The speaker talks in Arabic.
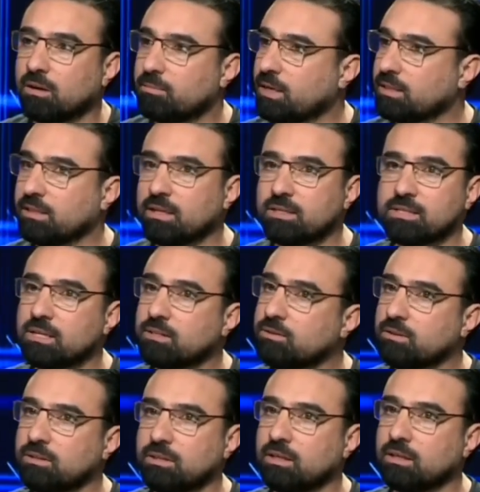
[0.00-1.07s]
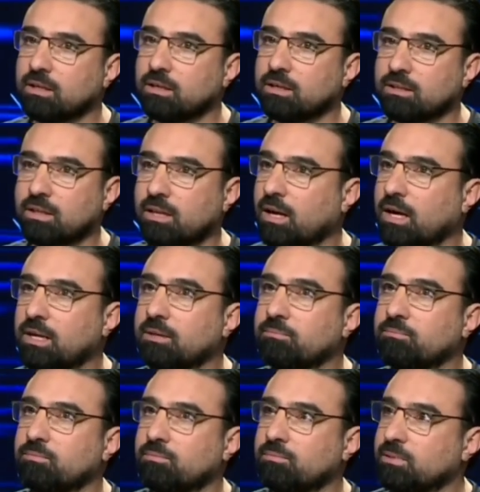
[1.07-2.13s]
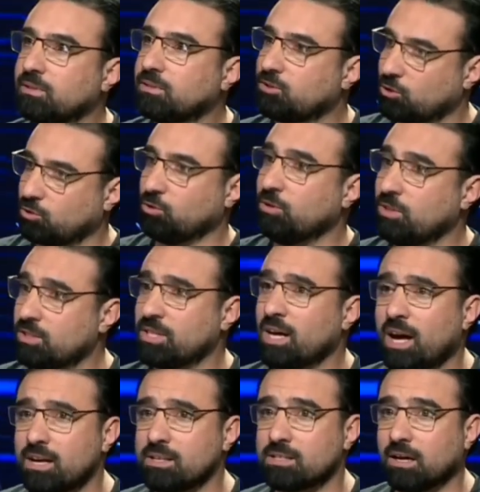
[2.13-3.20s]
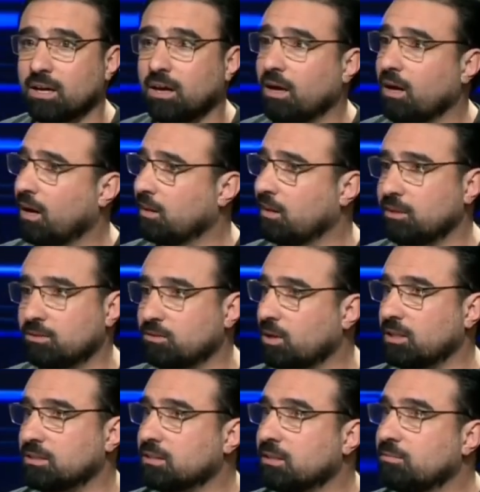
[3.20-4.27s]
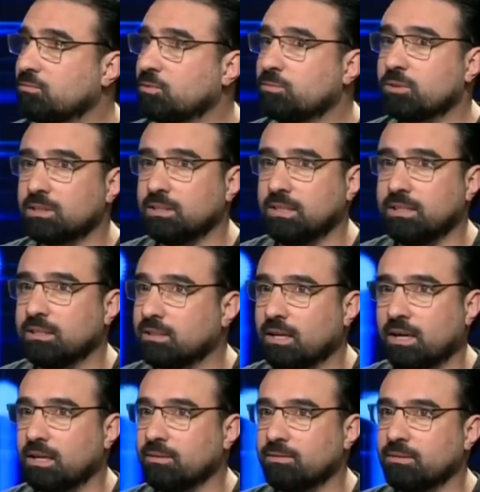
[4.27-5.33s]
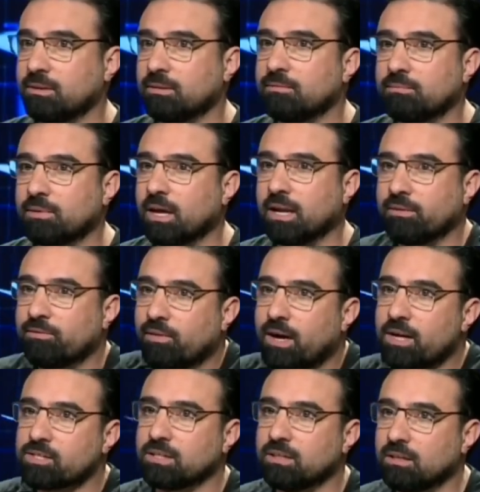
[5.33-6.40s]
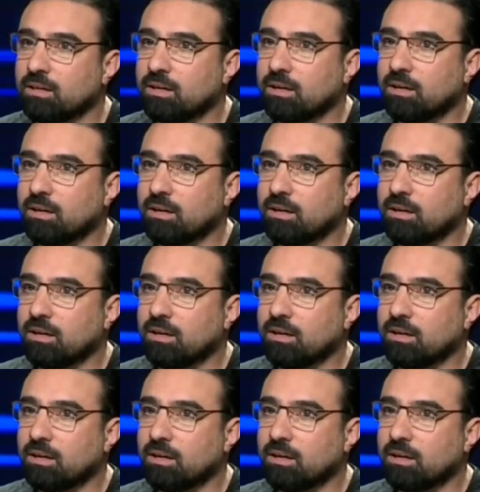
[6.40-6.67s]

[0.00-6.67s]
بعدين اسيتوا انه اذا انا من تعطوني جائزه اذا انتم اصلا مو مقنعين اذا انا اذا انا فاشل